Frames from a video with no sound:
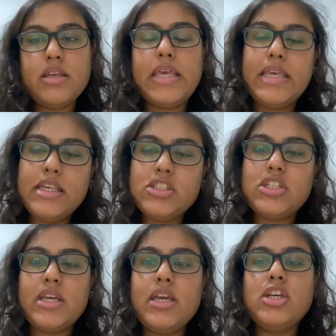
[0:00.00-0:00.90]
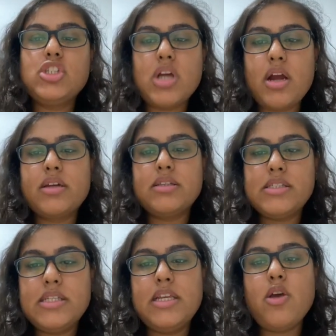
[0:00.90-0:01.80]
İngilizceyi şarkı
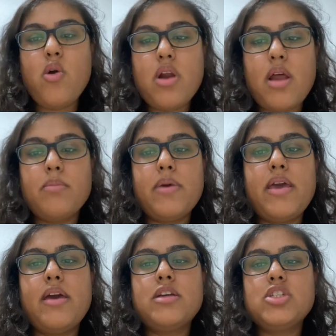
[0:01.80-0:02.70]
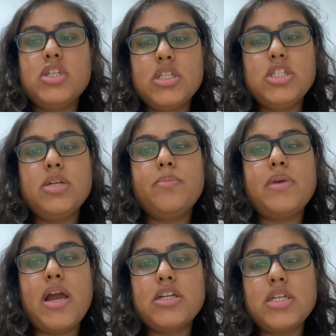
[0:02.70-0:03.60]
diziyle öğrenmeye çalışıp
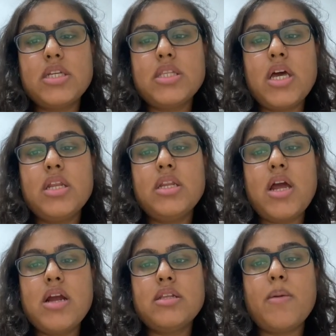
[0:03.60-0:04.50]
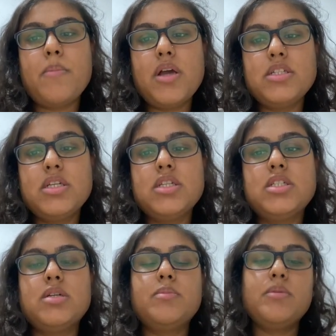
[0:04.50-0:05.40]
gerçekten nereden
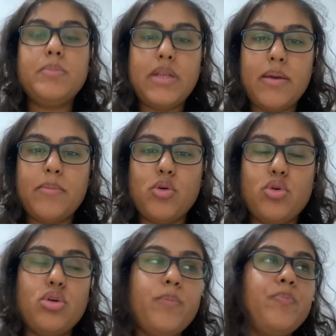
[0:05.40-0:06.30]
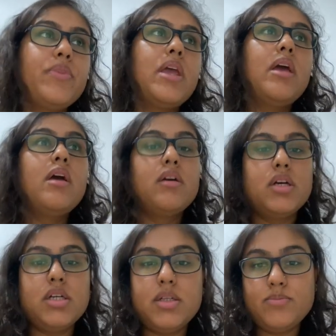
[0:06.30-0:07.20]
başlayacağımı bilemiyorum.
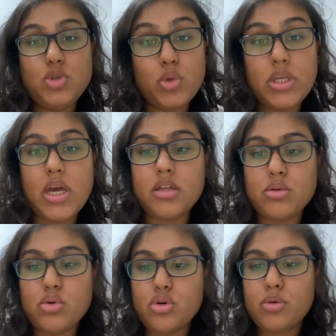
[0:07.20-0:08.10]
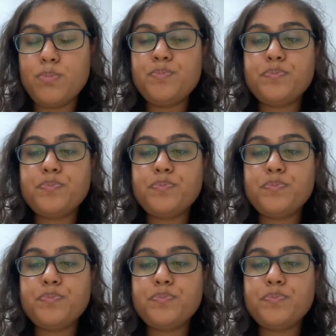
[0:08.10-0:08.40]
Çok iyi anlıyorum.